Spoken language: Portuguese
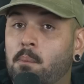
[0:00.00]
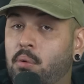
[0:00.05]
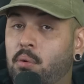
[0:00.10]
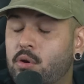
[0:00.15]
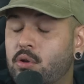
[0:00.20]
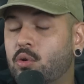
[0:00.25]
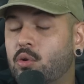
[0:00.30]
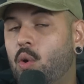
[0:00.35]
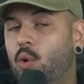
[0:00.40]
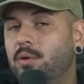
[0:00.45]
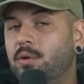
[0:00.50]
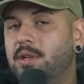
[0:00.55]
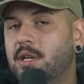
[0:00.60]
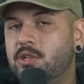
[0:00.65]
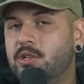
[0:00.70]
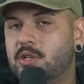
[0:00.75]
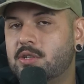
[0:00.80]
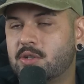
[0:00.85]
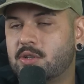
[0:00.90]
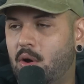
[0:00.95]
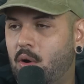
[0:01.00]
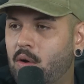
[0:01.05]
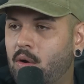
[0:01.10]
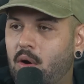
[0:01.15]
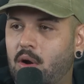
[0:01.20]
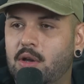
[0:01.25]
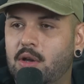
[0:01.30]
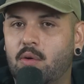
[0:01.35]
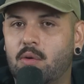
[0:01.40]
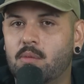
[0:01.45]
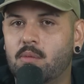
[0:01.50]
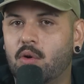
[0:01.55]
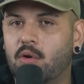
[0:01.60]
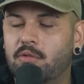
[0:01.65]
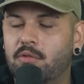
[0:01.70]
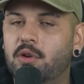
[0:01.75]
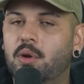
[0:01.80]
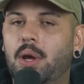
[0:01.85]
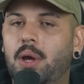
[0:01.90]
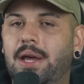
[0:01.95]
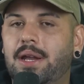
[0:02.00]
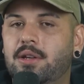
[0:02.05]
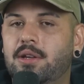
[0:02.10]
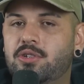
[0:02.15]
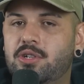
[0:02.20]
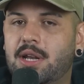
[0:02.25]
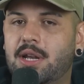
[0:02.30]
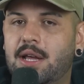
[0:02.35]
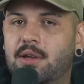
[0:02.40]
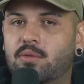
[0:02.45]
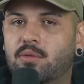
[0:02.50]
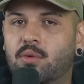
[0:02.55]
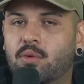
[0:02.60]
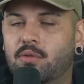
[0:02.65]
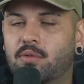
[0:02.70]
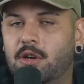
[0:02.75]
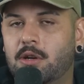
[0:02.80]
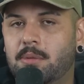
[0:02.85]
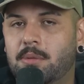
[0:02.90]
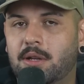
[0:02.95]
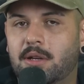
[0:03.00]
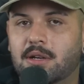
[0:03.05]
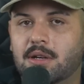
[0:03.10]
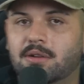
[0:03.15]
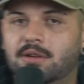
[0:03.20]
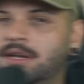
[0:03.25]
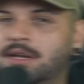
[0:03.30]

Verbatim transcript: Por conta disso, ó, olha como o governo era direto com o governo americano,